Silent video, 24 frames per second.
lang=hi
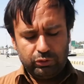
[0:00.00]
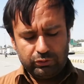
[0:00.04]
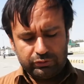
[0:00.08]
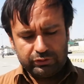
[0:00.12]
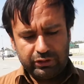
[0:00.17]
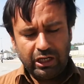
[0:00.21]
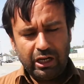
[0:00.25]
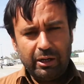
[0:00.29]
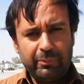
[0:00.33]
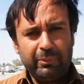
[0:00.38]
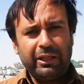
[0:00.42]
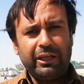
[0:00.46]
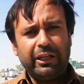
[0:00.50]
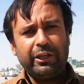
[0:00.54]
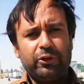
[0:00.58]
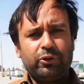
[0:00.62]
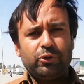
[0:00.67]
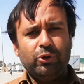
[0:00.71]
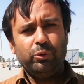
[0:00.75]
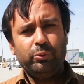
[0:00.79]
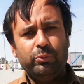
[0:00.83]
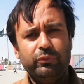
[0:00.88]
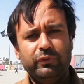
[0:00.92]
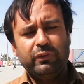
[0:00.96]
अल्लाम
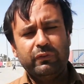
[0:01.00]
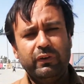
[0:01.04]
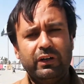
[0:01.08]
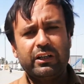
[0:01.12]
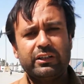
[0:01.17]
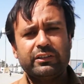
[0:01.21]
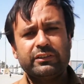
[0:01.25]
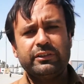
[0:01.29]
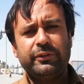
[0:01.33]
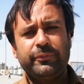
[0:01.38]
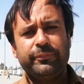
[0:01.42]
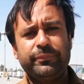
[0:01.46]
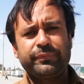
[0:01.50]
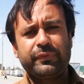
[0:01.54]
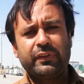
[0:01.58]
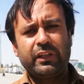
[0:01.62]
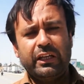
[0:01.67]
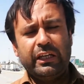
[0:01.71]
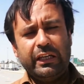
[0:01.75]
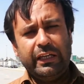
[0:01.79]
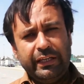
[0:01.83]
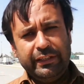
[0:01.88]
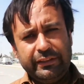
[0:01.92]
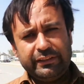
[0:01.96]
वीवर्स
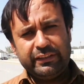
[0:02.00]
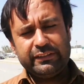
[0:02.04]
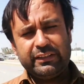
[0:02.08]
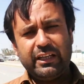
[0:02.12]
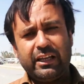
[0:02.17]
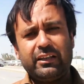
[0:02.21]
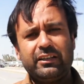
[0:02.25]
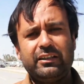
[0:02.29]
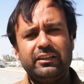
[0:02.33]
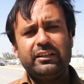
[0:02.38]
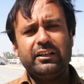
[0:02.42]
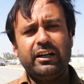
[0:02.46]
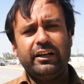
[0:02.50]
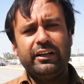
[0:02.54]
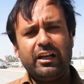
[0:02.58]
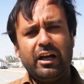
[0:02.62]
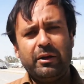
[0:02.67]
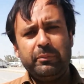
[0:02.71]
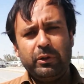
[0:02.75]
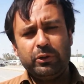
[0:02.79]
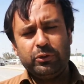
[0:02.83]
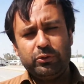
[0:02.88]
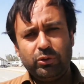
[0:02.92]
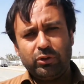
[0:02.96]
इंतज़ार की
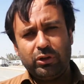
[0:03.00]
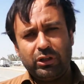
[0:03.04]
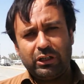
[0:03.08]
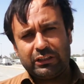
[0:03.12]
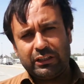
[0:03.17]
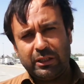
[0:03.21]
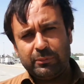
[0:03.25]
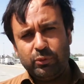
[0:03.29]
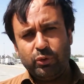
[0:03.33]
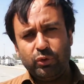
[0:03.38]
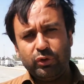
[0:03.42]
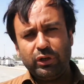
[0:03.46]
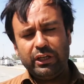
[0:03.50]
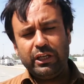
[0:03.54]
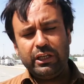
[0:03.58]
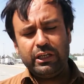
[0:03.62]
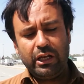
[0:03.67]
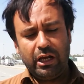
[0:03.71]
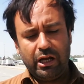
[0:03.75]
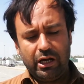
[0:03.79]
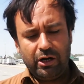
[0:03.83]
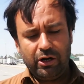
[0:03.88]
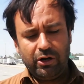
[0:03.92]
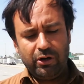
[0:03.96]
गाड़ियाँ बिल्कुल ख़त्म हो गई
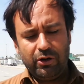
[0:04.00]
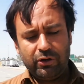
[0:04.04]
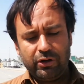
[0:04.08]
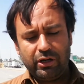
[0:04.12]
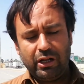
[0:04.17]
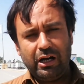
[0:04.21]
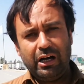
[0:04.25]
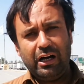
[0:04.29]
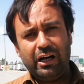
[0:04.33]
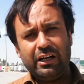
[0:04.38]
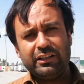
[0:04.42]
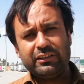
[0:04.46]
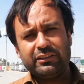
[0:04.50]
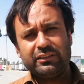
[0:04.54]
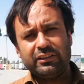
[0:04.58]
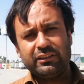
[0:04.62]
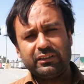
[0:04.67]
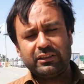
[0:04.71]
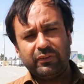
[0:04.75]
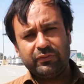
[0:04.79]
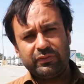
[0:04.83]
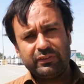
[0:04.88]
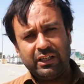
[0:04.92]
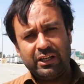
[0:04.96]
और आज
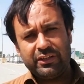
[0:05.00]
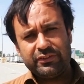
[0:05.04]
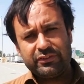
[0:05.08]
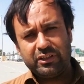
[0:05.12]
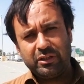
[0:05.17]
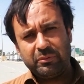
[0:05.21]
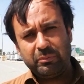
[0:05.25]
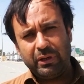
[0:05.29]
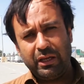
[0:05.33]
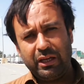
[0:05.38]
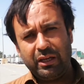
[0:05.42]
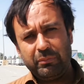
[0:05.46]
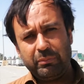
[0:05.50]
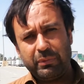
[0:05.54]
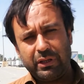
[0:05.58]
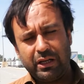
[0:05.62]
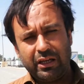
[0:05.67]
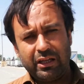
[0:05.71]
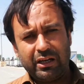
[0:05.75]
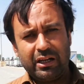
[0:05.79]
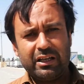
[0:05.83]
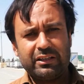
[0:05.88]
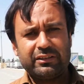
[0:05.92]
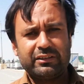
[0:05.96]
तफ्तान से मैं बर
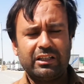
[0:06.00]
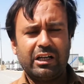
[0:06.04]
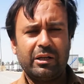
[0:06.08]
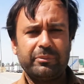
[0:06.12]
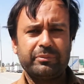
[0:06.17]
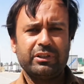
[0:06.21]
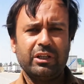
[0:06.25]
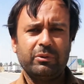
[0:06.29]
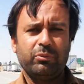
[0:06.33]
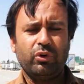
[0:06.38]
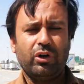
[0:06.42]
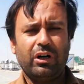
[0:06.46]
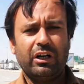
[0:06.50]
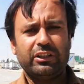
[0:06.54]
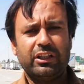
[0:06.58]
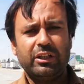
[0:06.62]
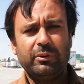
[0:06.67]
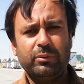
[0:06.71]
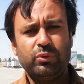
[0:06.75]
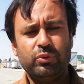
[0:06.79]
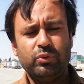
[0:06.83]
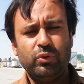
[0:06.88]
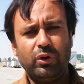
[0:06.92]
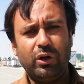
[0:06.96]
रास्त आपसे
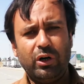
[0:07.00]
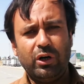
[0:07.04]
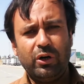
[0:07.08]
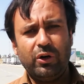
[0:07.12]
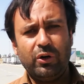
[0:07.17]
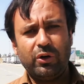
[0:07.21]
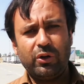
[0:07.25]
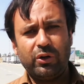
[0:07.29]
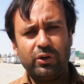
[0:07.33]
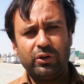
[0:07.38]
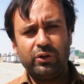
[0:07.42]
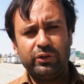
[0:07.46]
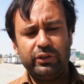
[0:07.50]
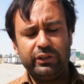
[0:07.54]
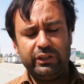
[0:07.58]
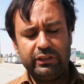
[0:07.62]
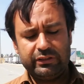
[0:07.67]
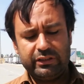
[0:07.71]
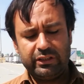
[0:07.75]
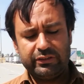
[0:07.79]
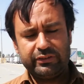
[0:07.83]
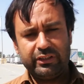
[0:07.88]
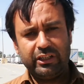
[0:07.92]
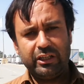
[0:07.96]
मुखातिब हूँ और
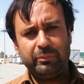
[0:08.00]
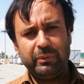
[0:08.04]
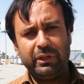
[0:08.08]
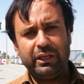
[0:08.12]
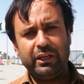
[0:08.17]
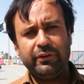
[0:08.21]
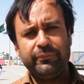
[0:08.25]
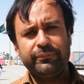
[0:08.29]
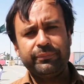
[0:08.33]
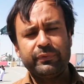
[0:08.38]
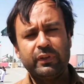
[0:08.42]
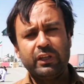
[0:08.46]
इस सिलसिले में